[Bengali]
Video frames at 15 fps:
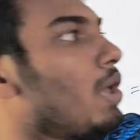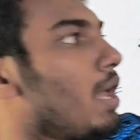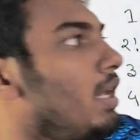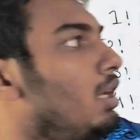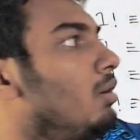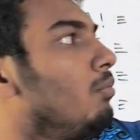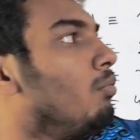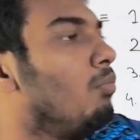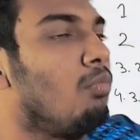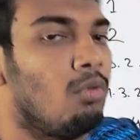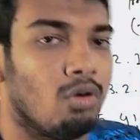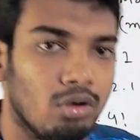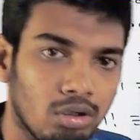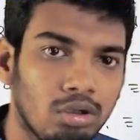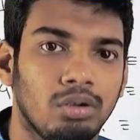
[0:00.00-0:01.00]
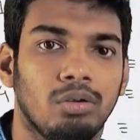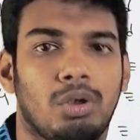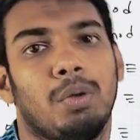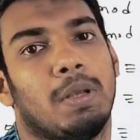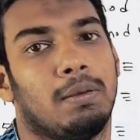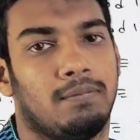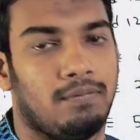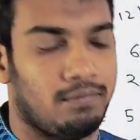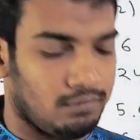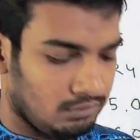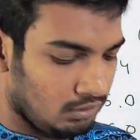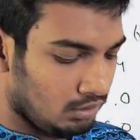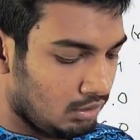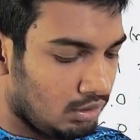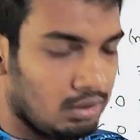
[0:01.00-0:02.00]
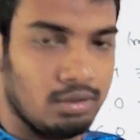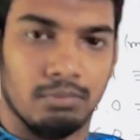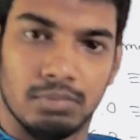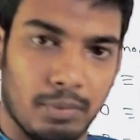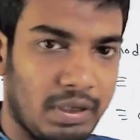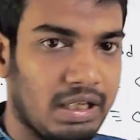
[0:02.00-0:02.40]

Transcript: টু নাইন মোট টুয়েলভ তো